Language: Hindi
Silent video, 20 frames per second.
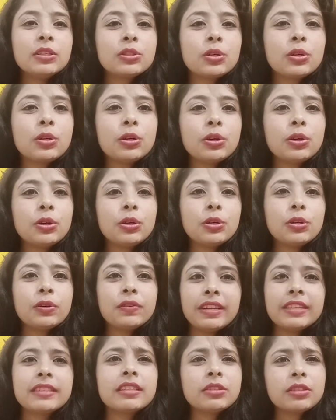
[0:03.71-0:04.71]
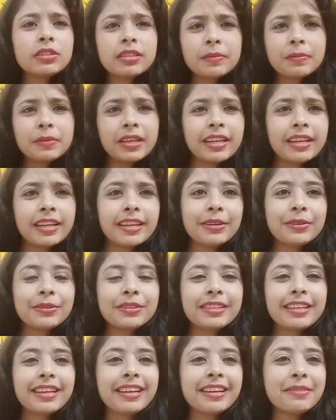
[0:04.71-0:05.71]
सो so, वैसे तो सब ठीक ही
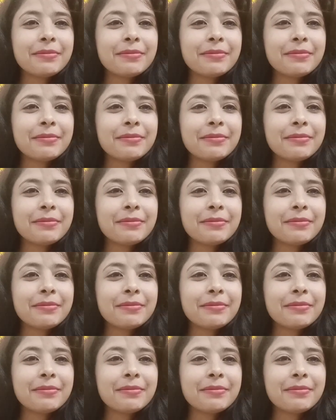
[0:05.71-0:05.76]
होते